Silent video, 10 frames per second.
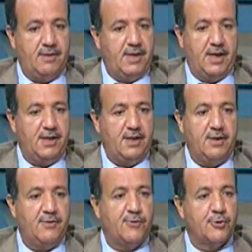
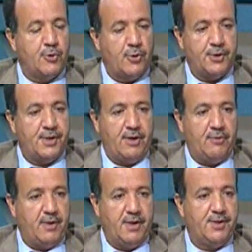يعني فود كورت او
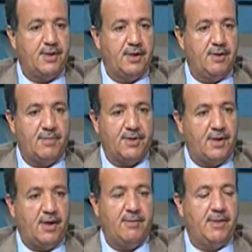مناطق
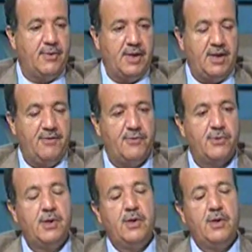للمطاعم او خلافه